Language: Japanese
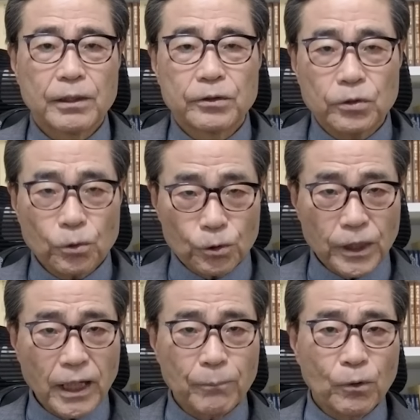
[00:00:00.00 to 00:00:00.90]
そこ
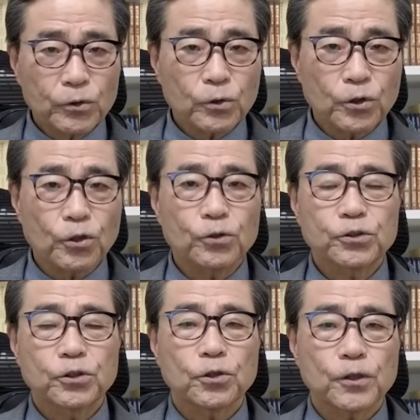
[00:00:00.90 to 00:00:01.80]
で元局
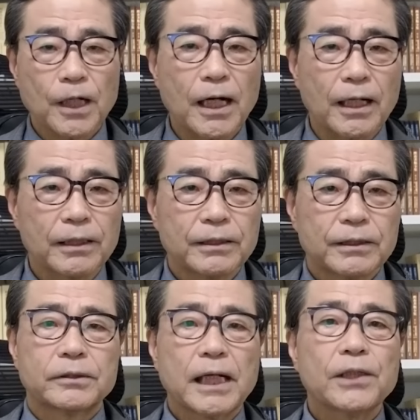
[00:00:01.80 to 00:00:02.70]
長が
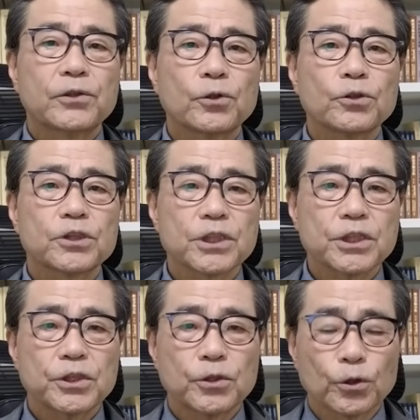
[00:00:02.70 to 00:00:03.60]
斎藤知
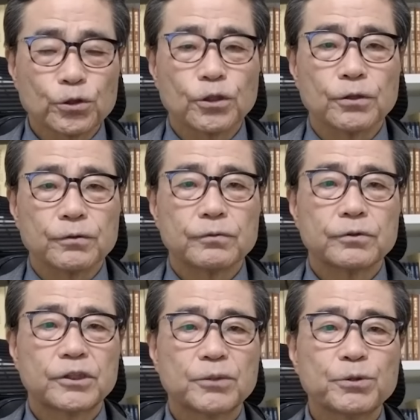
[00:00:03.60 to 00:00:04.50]
事による
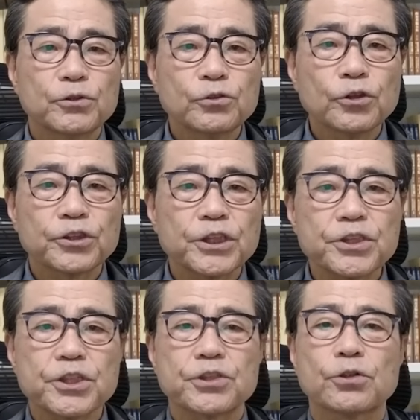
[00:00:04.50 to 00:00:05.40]
自分の人
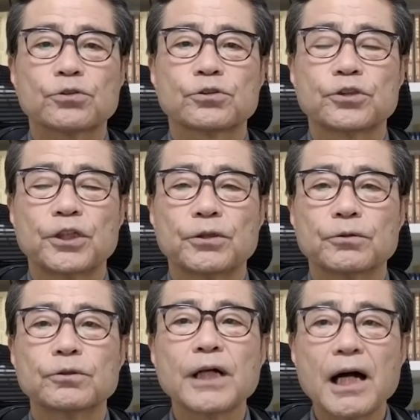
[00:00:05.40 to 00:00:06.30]
事処遇に
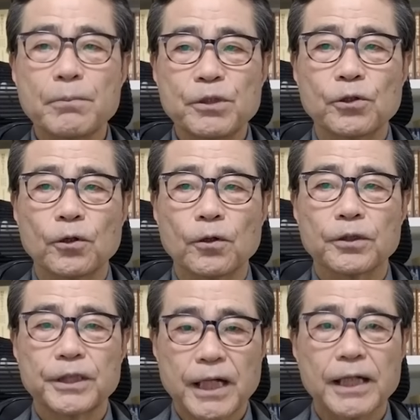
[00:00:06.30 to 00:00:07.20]
恨みを
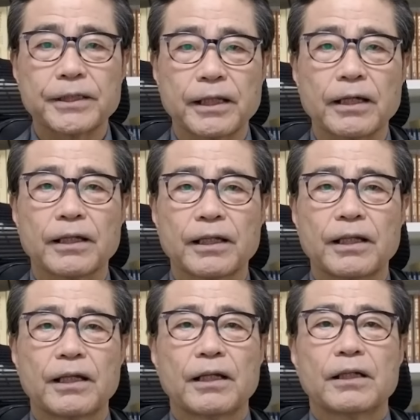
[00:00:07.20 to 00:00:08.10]
抱いて、
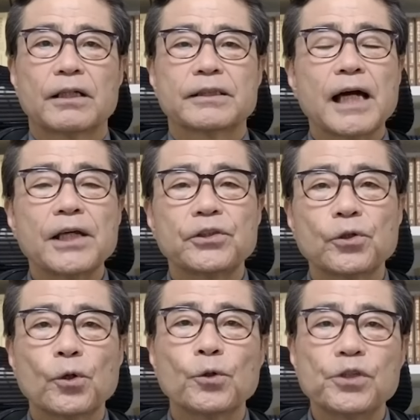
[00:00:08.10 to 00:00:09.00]
斎
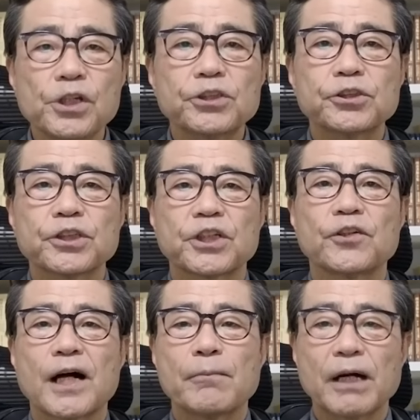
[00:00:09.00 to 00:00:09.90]
藤憎き
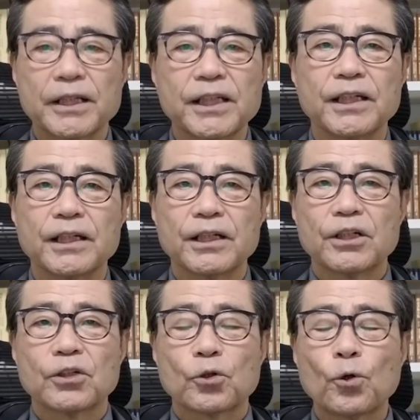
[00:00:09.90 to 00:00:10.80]
のあまり、
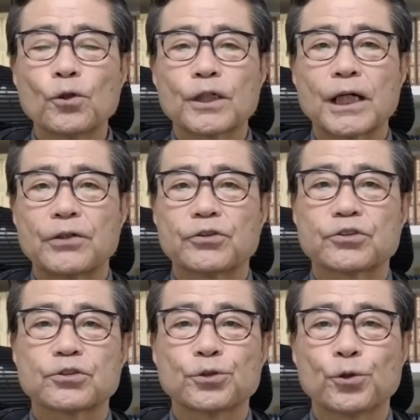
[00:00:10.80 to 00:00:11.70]
今回の
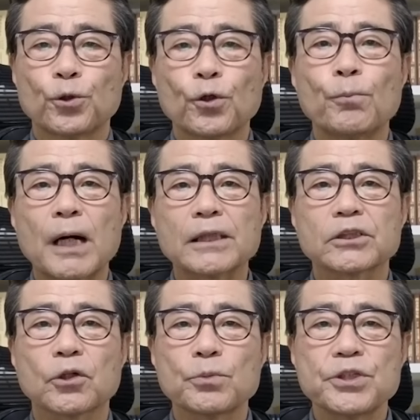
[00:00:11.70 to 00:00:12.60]
通報を
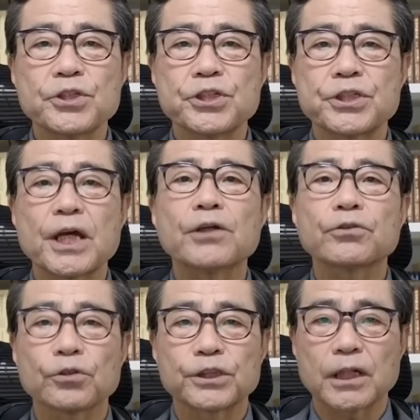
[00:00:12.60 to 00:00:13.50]
マスコミにしてい
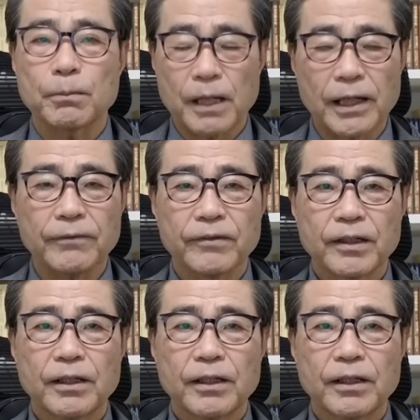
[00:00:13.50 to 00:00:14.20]
るとした場合、